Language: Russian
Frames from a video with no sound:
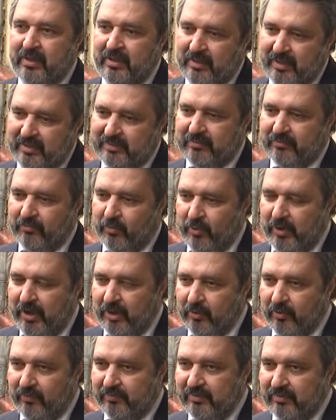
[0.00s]
этого
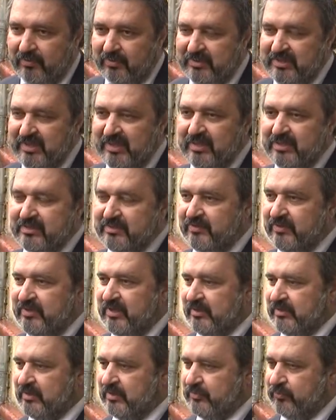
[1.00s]
уголовного дела
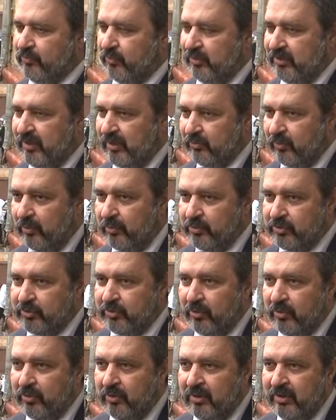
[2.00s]
свидетельствуют о том,
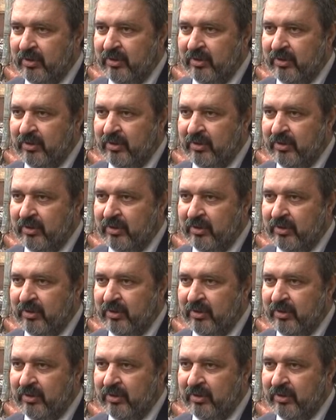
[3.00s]
что